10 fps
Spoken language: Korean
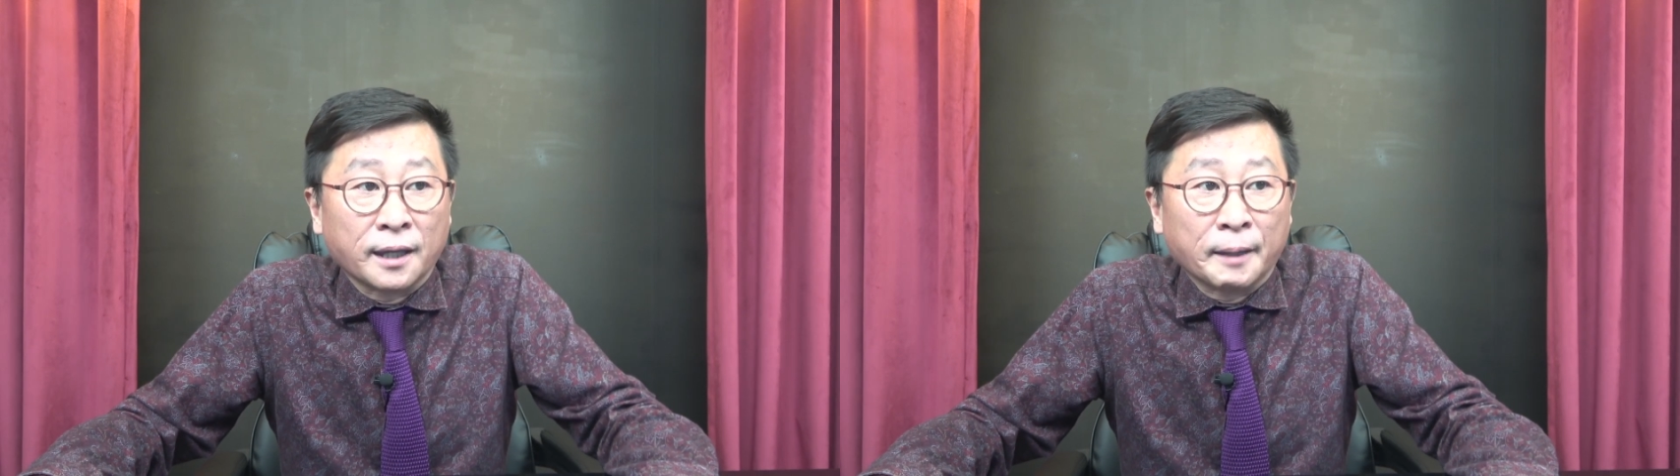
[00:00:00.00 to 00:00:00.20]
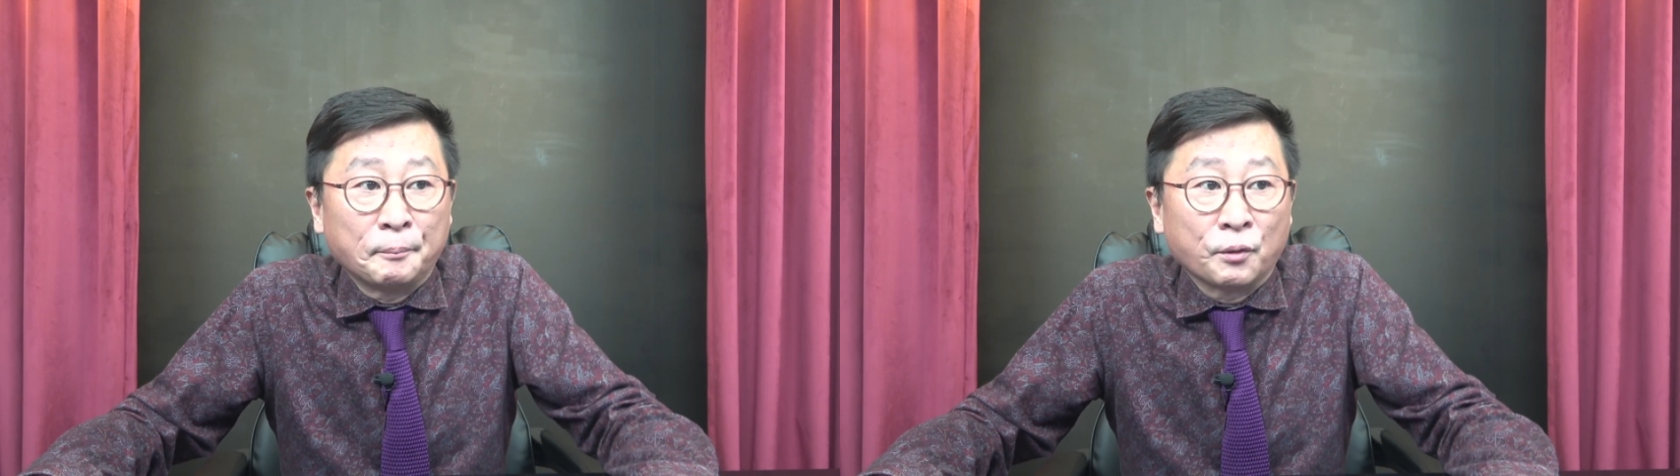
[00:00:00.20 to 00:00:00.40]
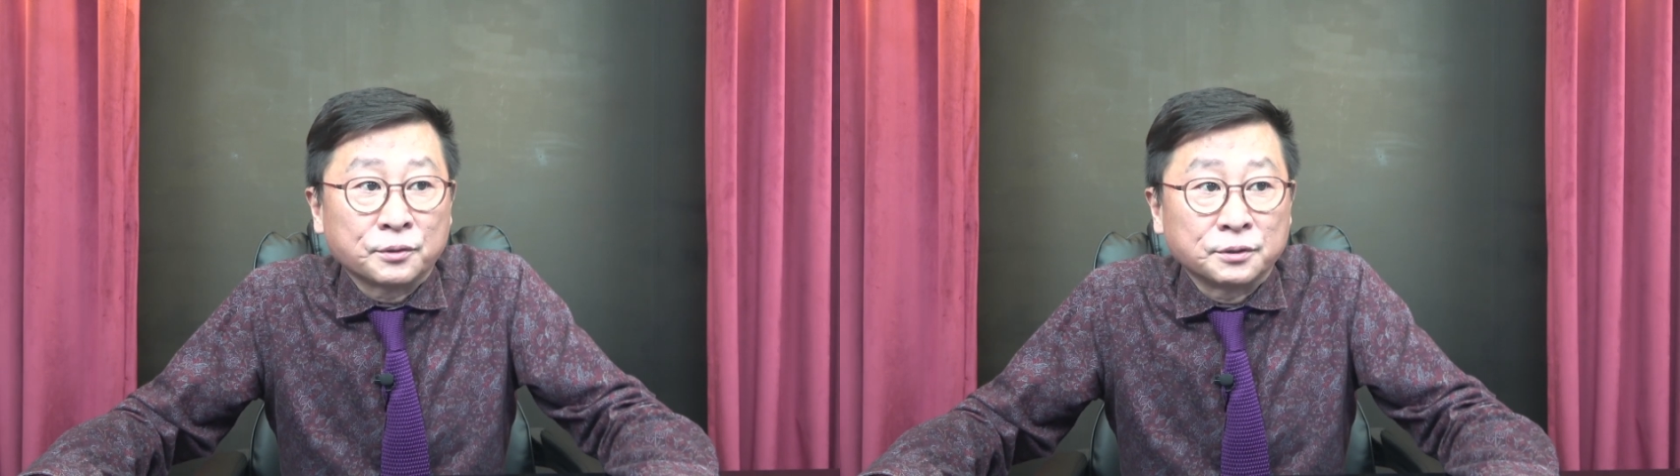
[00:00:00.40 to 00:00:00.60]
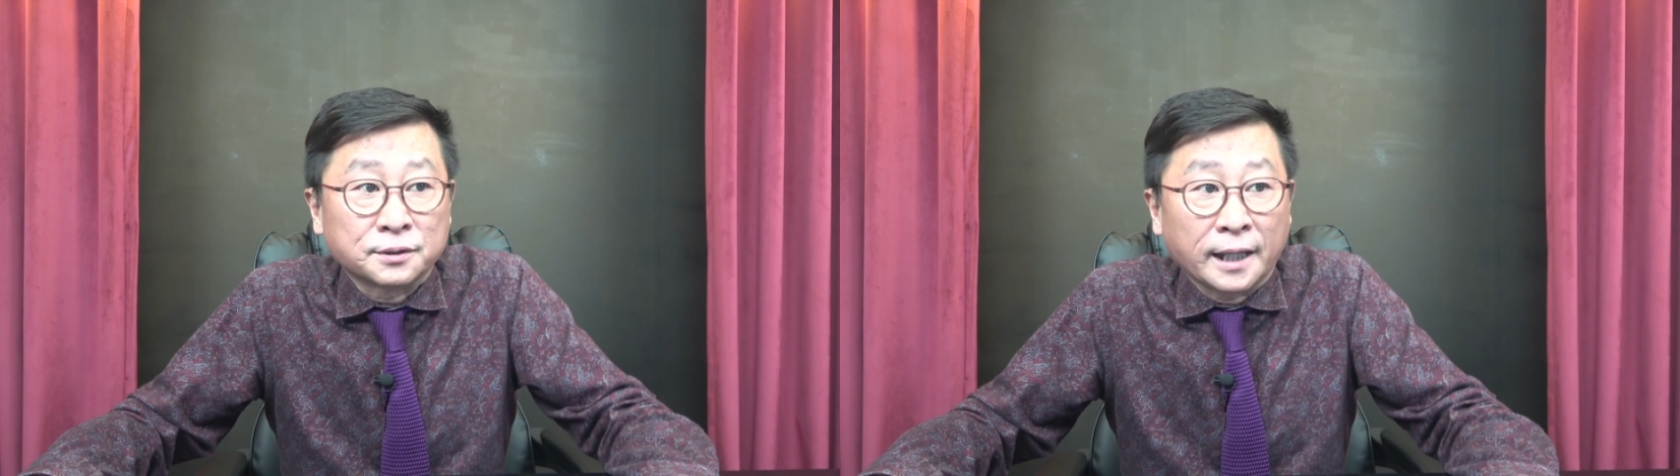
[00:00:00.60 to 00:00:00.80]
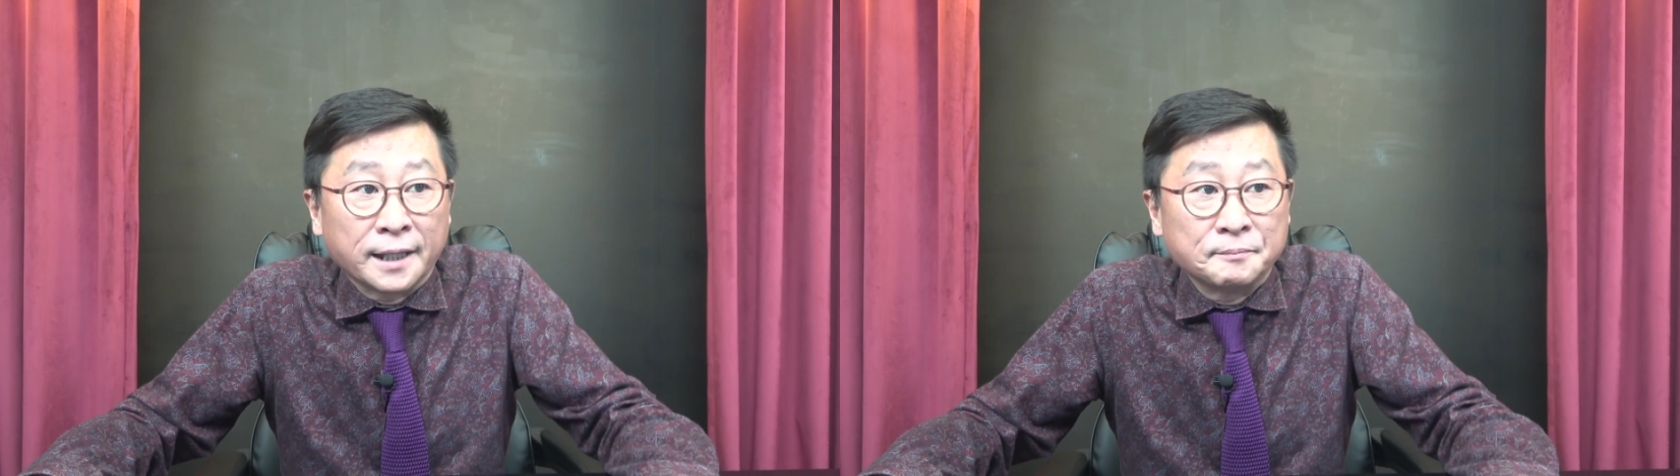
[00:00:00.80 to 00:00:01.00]
에포크
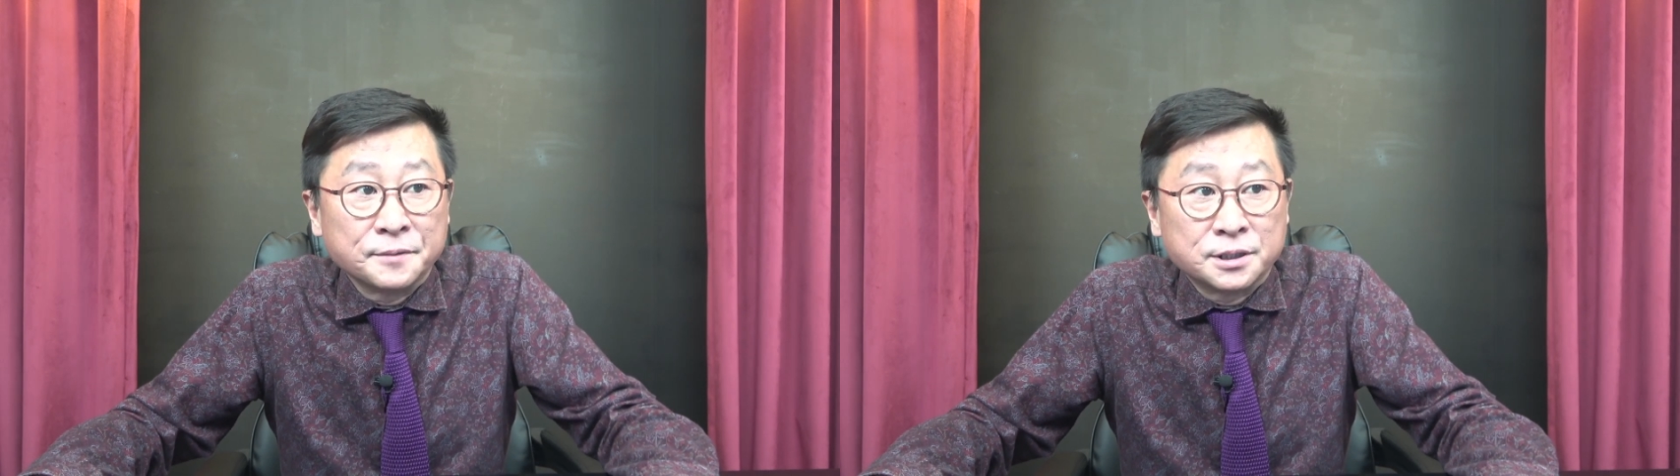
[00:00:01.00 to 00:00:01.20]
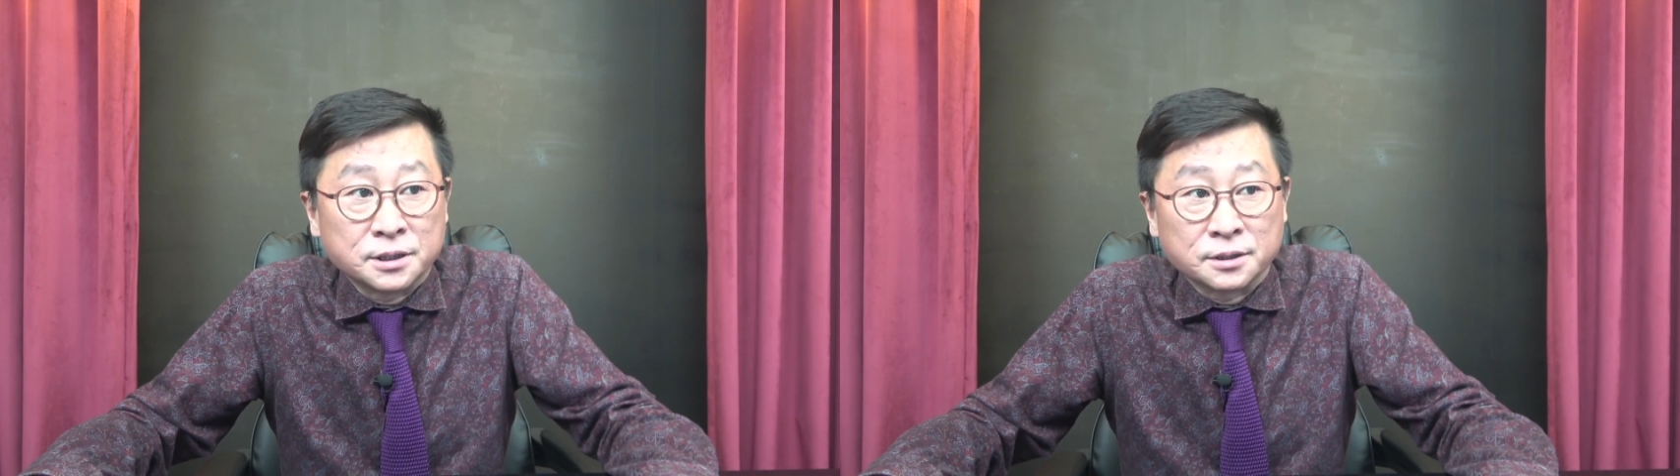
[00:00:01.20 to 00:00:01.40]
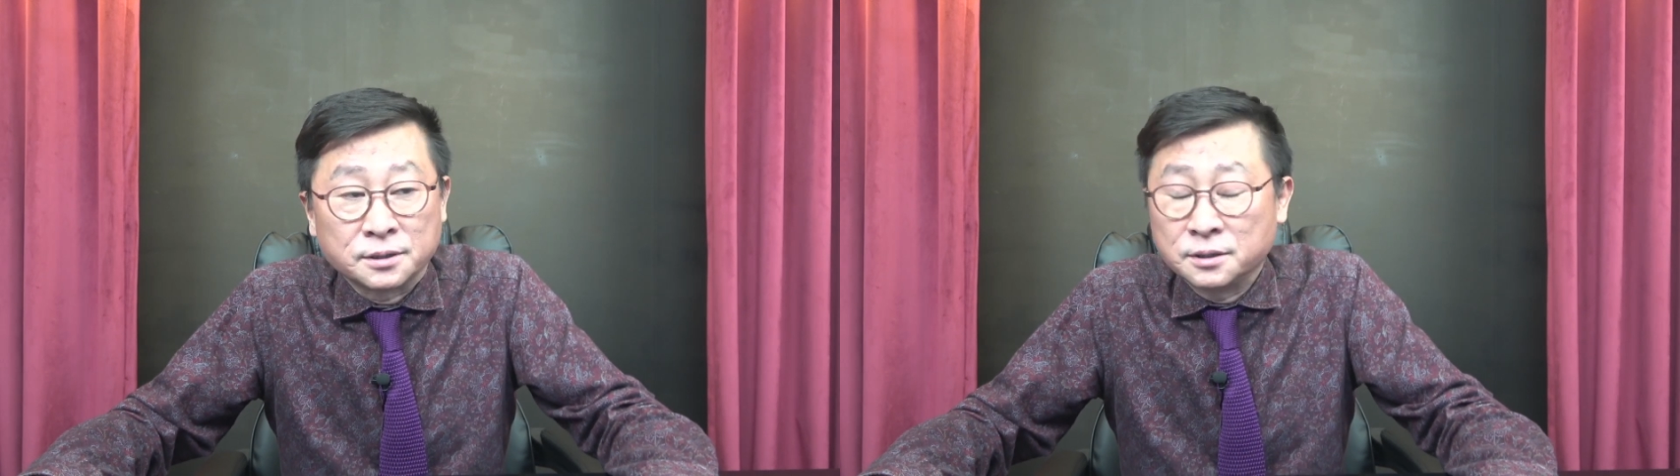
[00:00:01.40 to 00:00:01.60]
타임즈,